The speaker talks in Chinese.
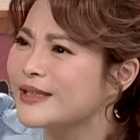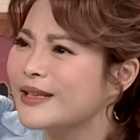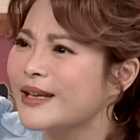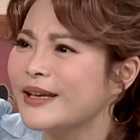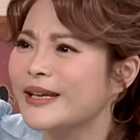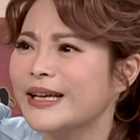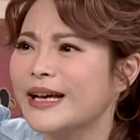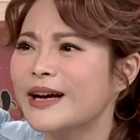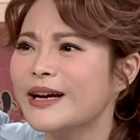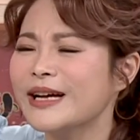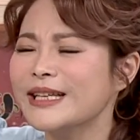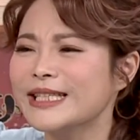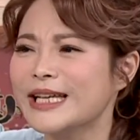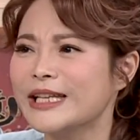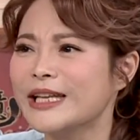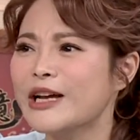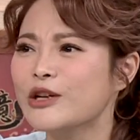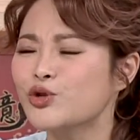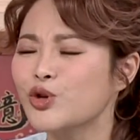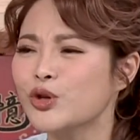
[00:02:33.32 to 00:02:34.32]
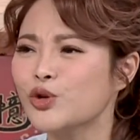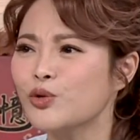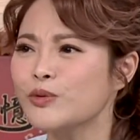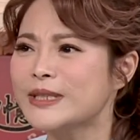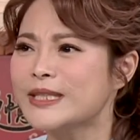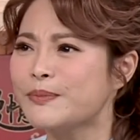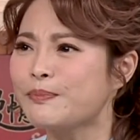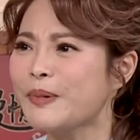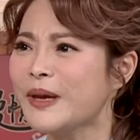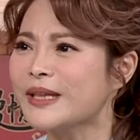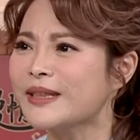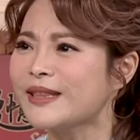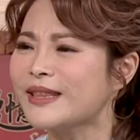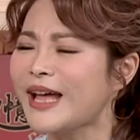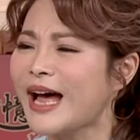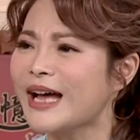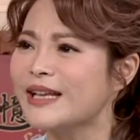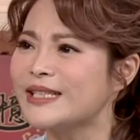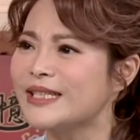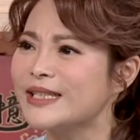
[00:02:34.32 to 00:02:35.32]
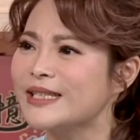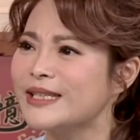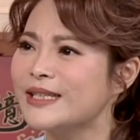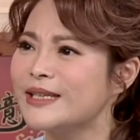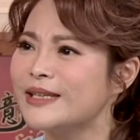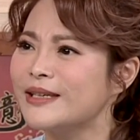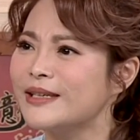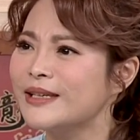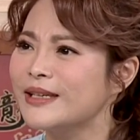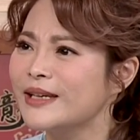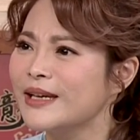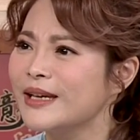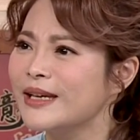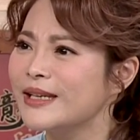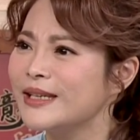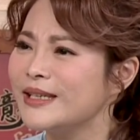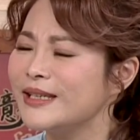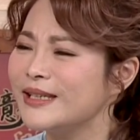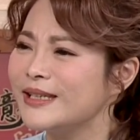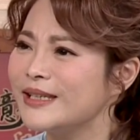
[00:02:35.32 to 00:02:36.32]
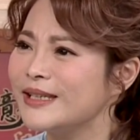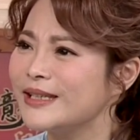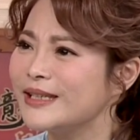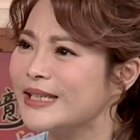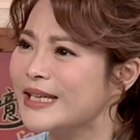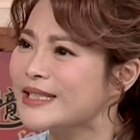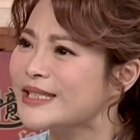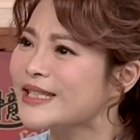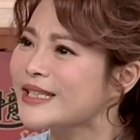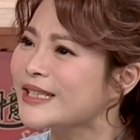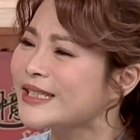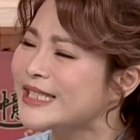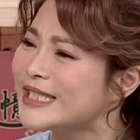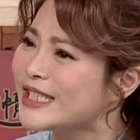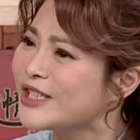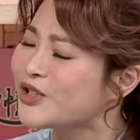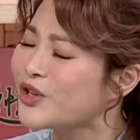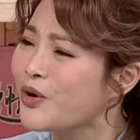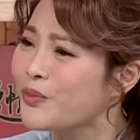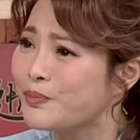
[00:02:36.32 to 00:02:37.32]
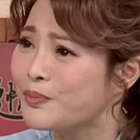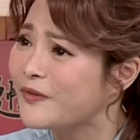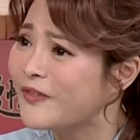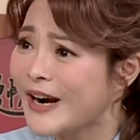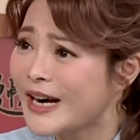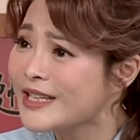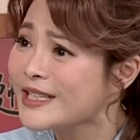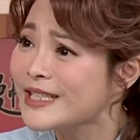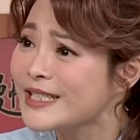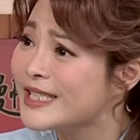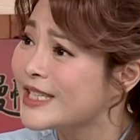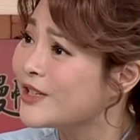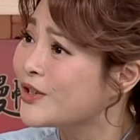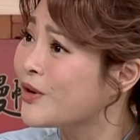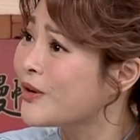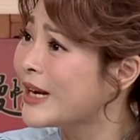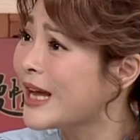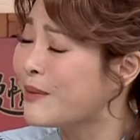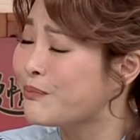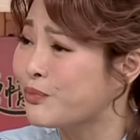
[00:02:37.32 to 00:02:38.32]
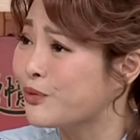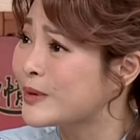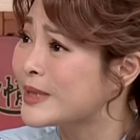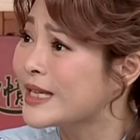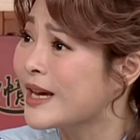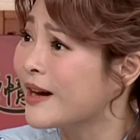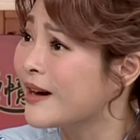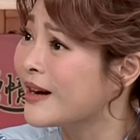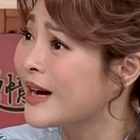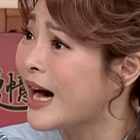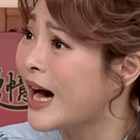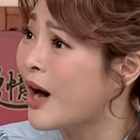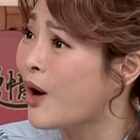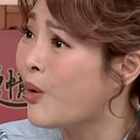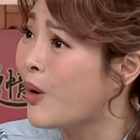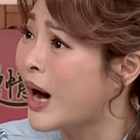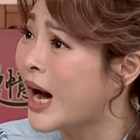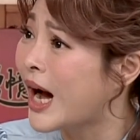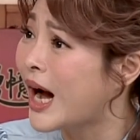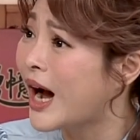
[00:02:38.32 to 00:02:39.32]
哎，刚刚讲到说肚子变大，其实，其实也是肌肉，反而是肌肉量不是很好啊。